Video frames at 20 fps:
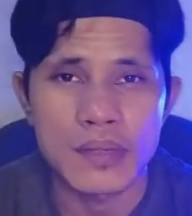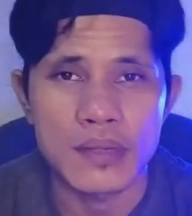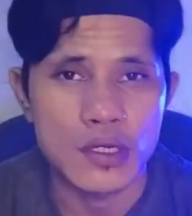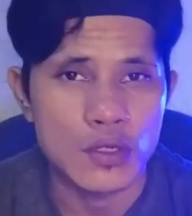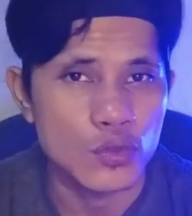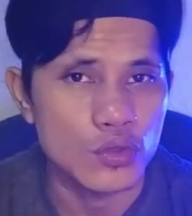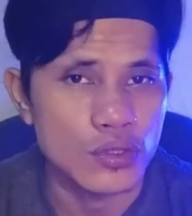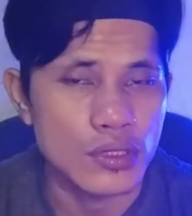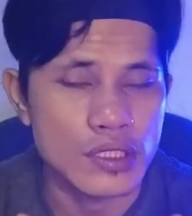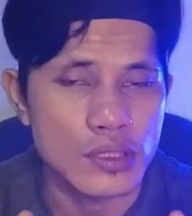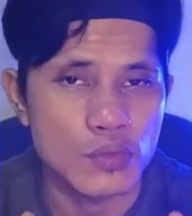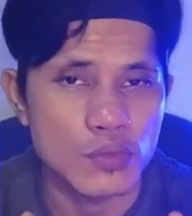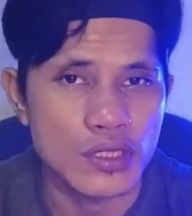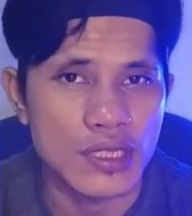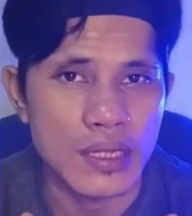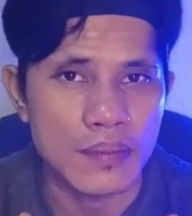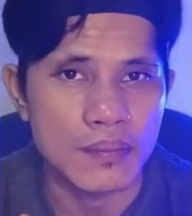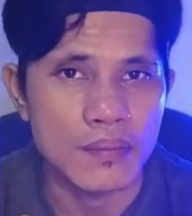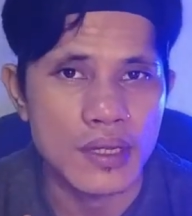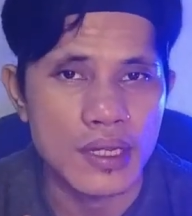makhluk tersebut
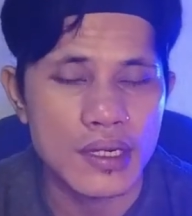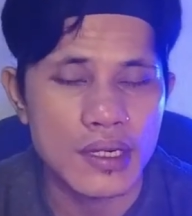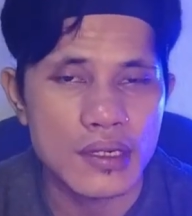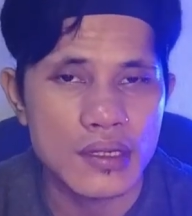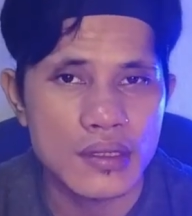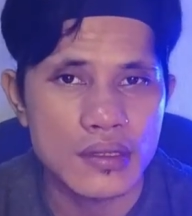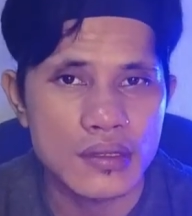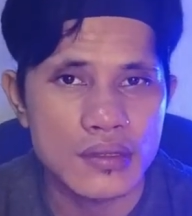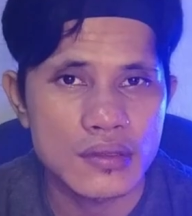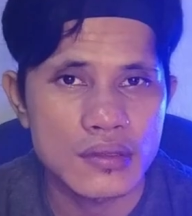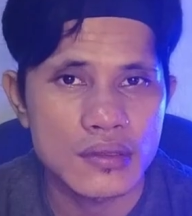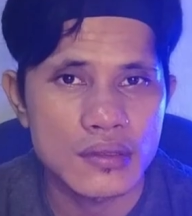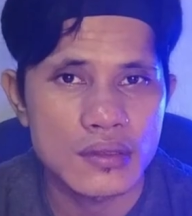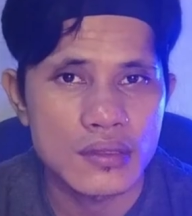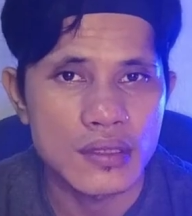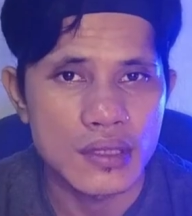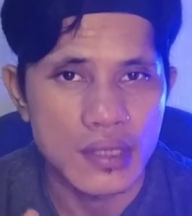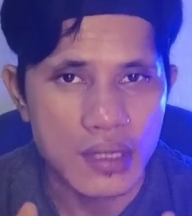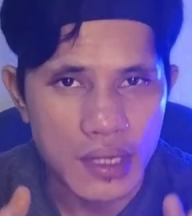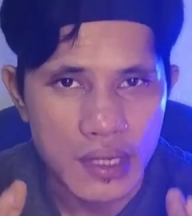lapar?
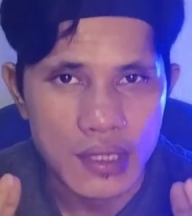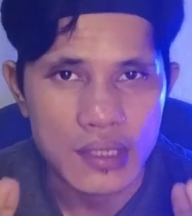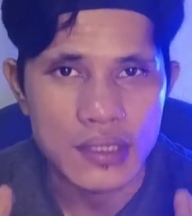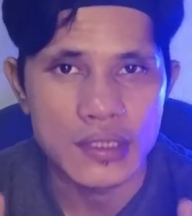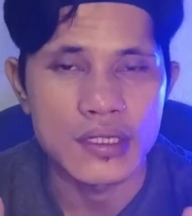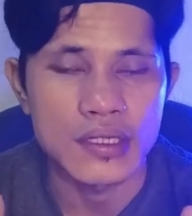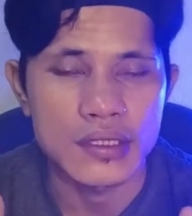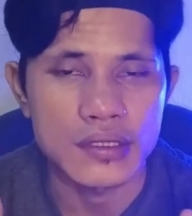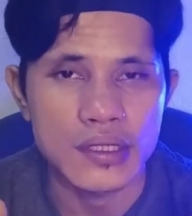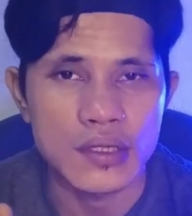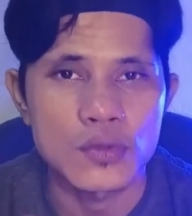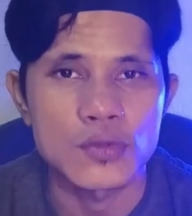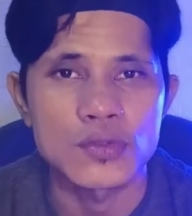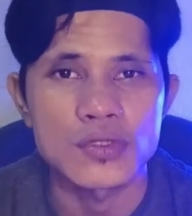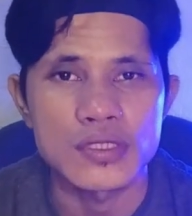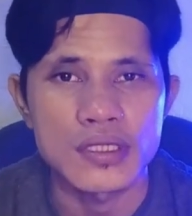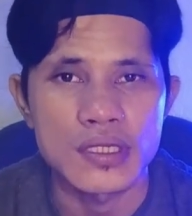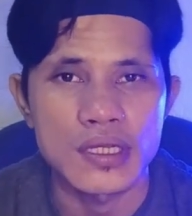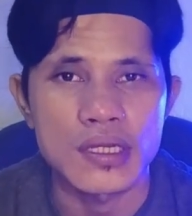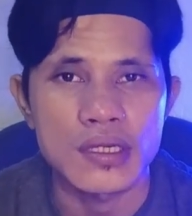Ada yang tahu?
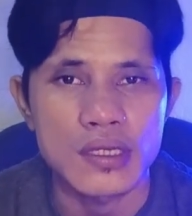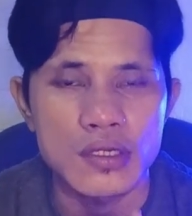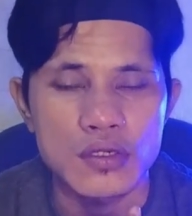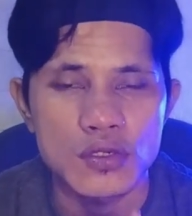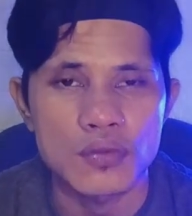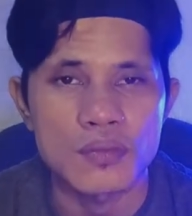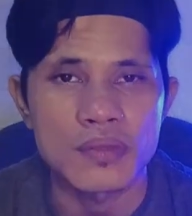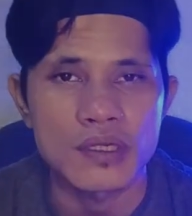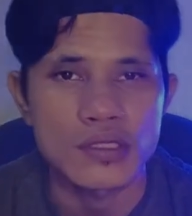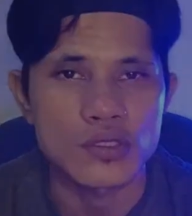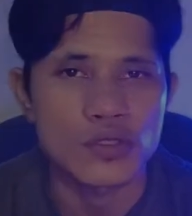Silahkan komen